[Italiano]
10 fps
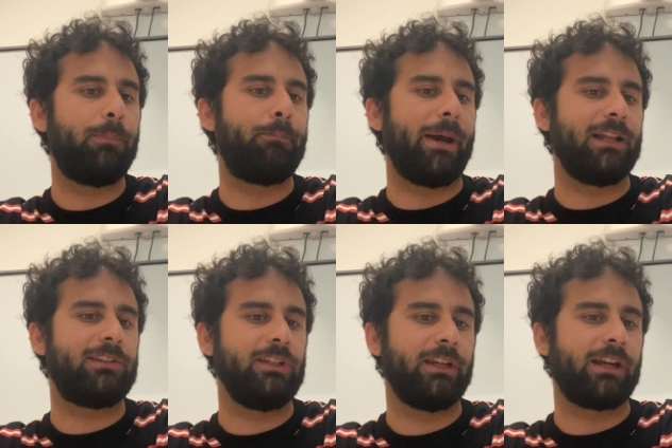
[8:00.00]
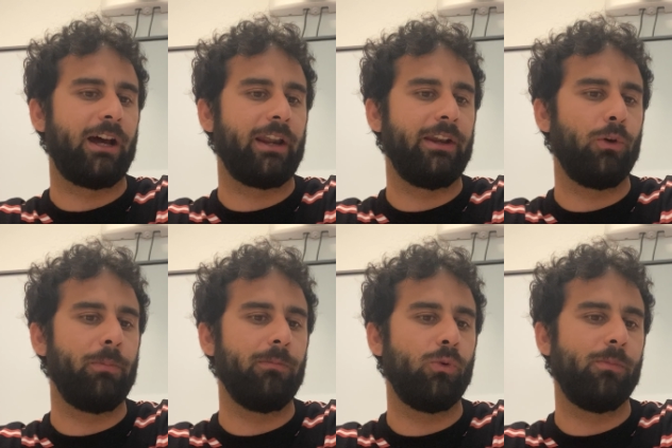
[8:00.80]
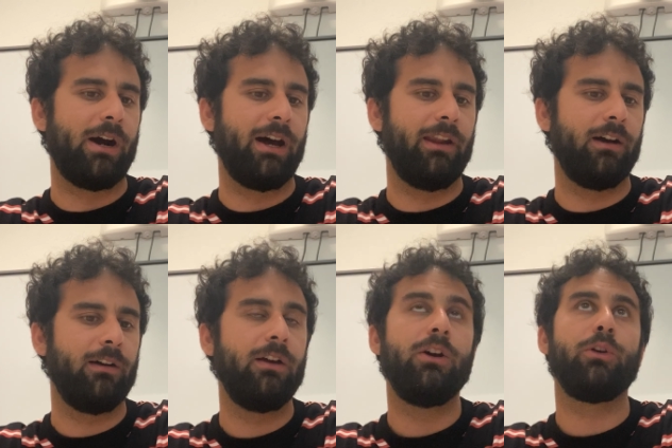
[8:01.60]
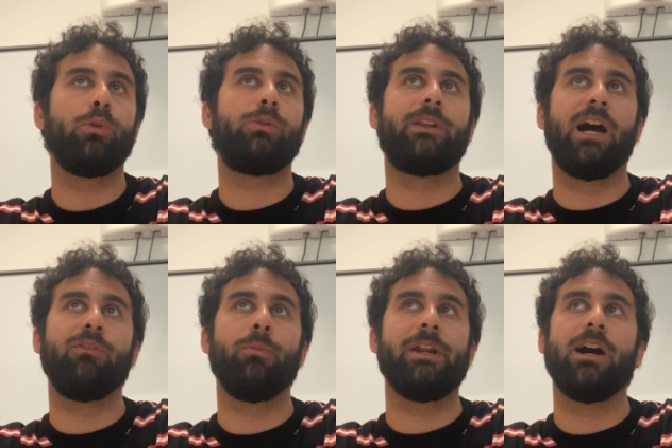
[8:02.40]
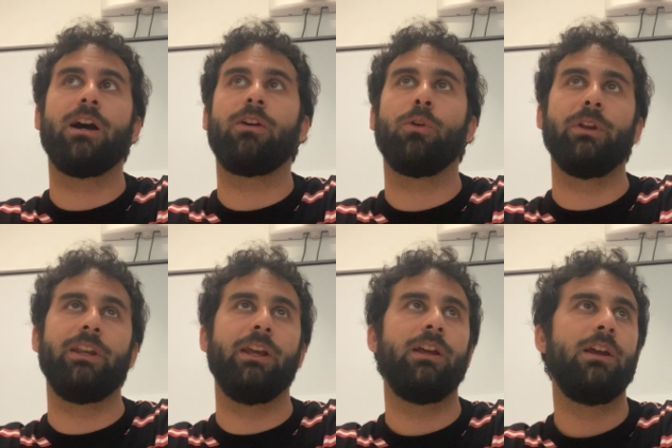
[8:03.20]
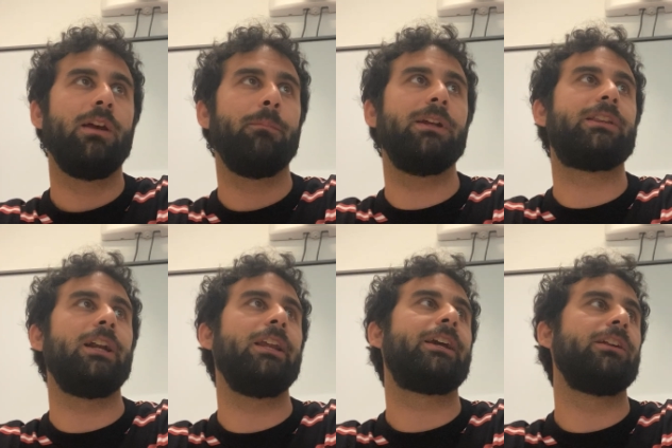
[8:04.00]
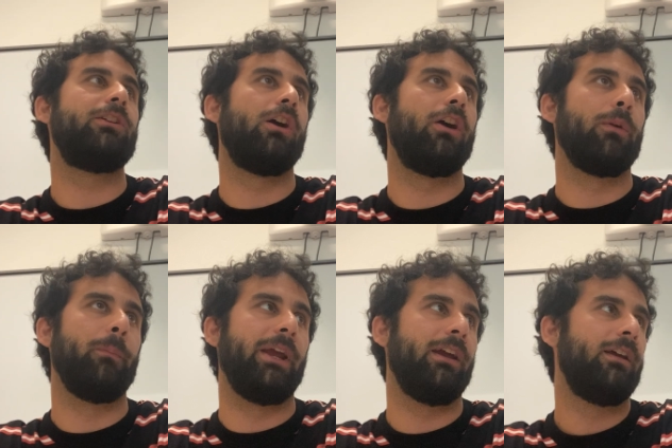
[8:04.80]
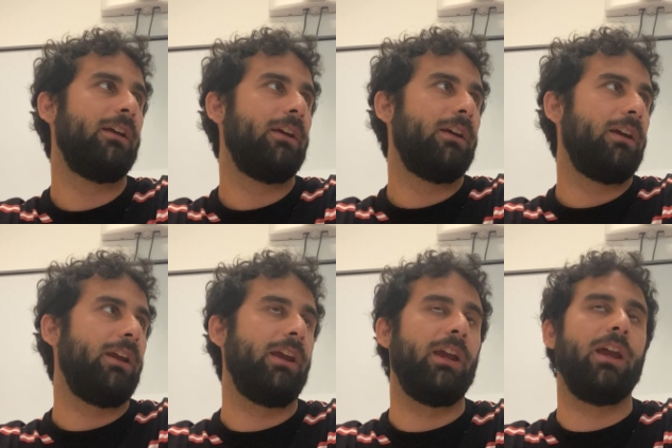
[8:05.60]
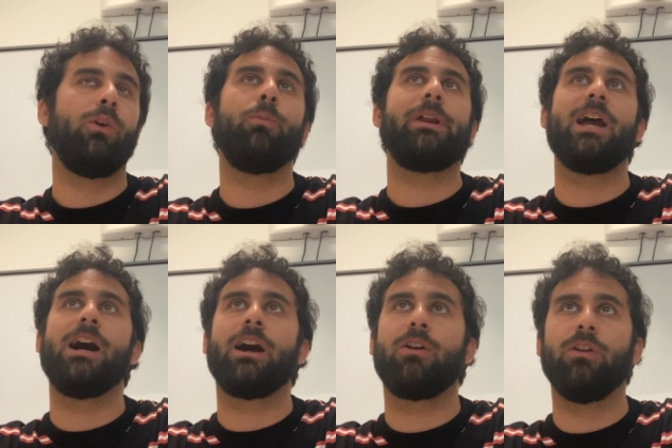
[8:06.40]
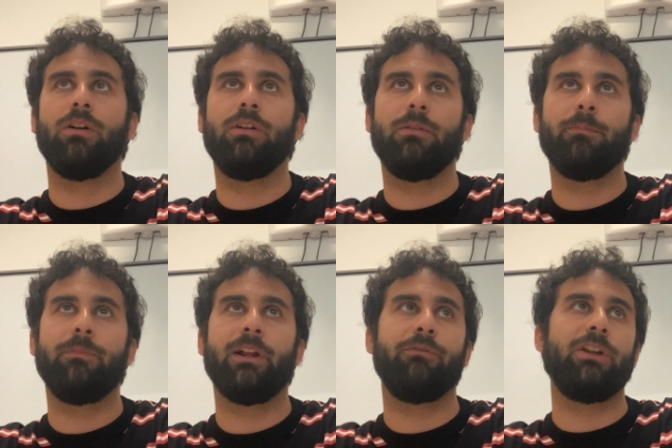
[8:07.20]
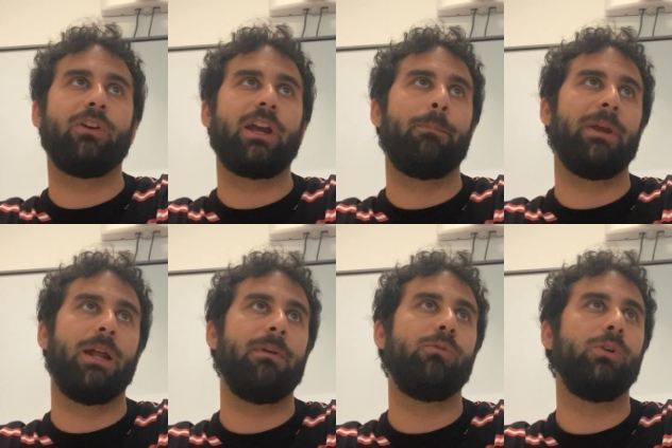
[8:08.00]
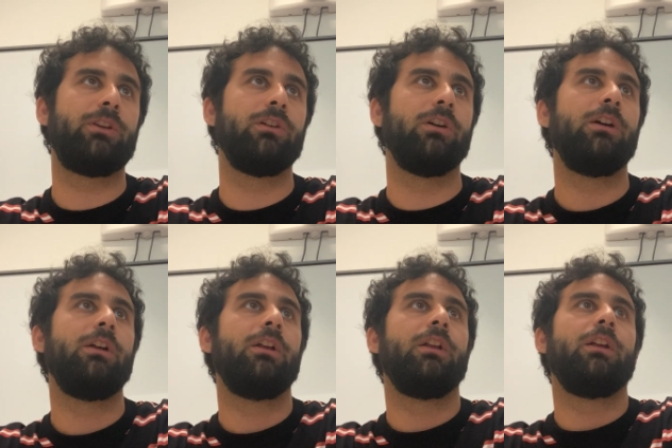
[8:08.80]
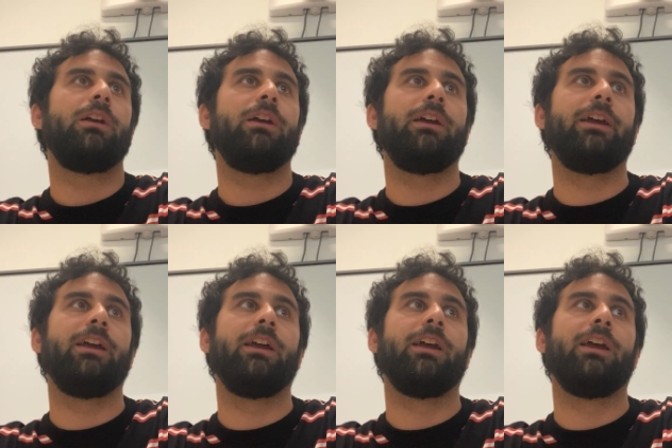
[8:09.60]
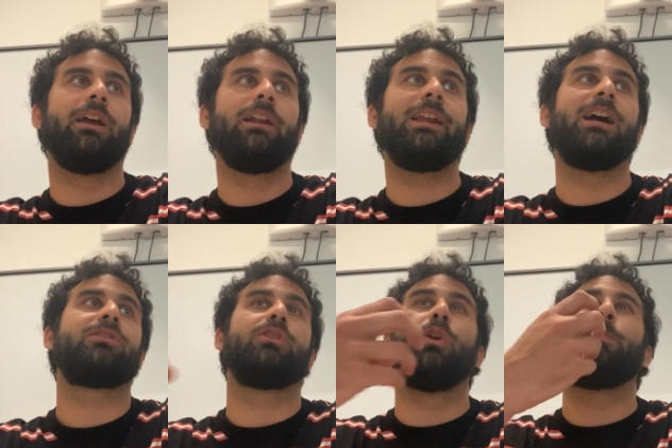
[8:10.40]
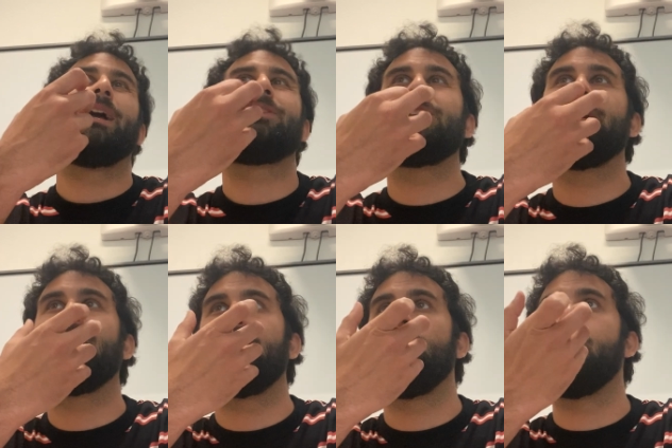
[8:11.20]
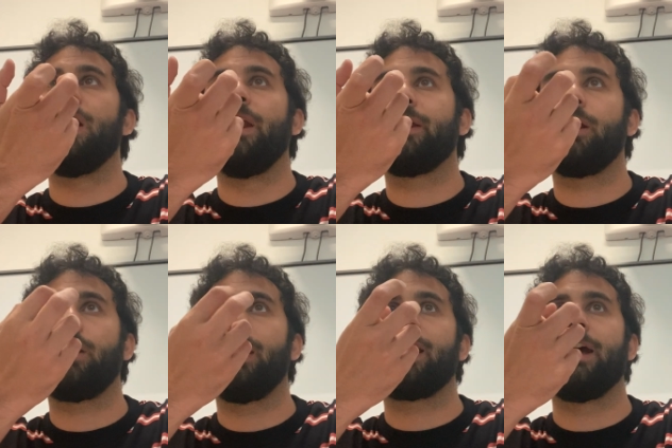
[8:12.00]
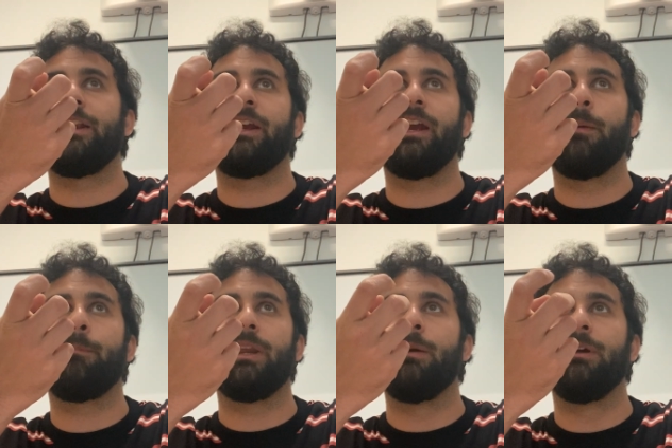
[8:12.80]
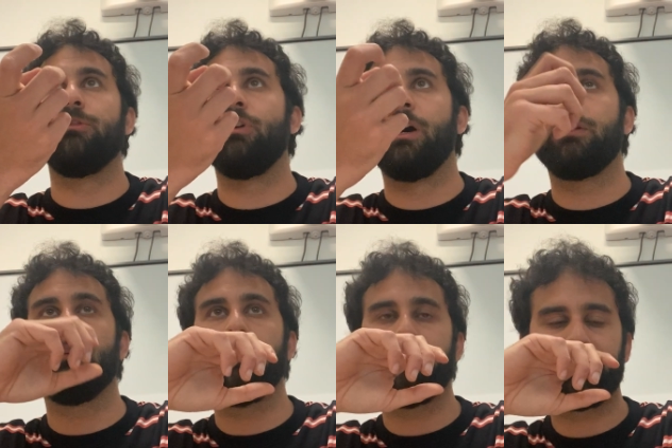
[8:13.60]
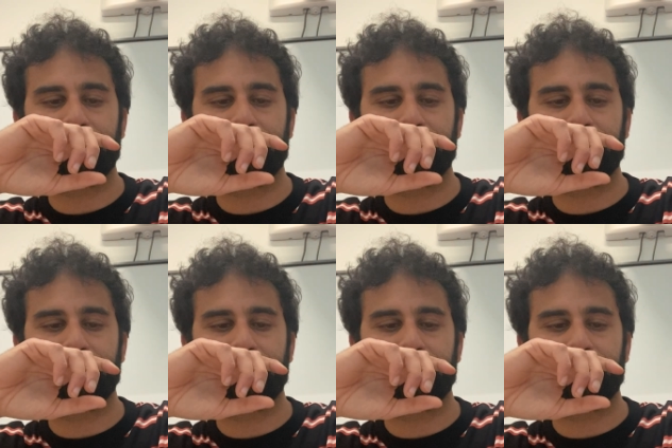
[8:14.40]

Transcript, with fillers: pezzi di carne umana. Ruttava ubriaco. Quindi mentre lì che dorme eh, ubriaco dal vino che ha appena bevuto, e gli escono pezzi di carne umana, che la carne che ha appena mangiato,